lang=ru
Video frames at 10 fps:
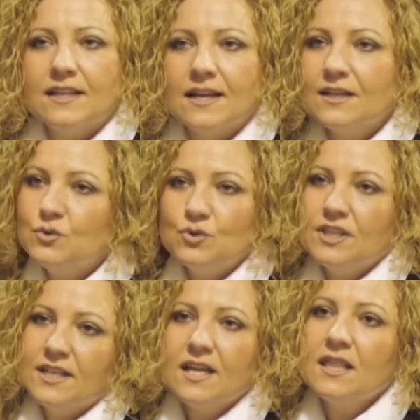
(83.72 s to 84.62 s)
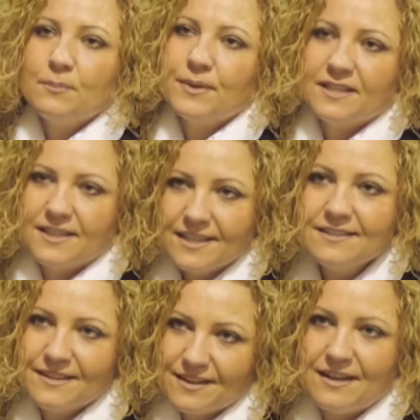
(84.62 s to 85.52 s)
edad que tú tienes que
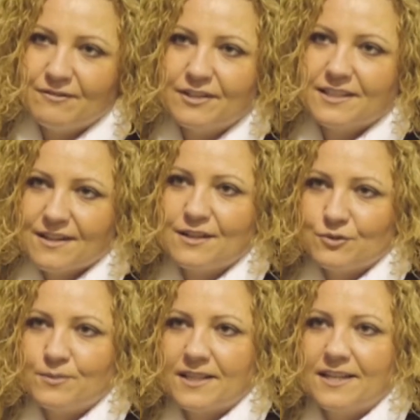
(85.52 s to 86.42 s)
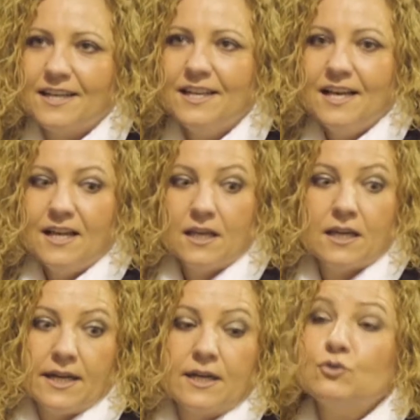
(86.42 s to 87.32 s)
desprenderte de las fardas de tu madre y
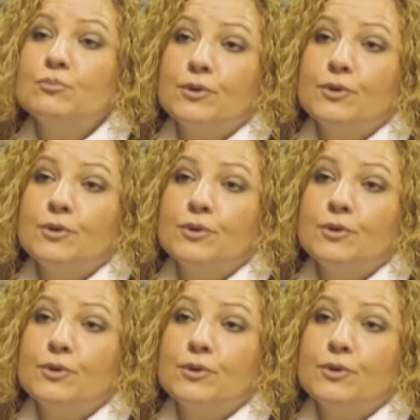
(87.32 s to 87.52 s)
crear tu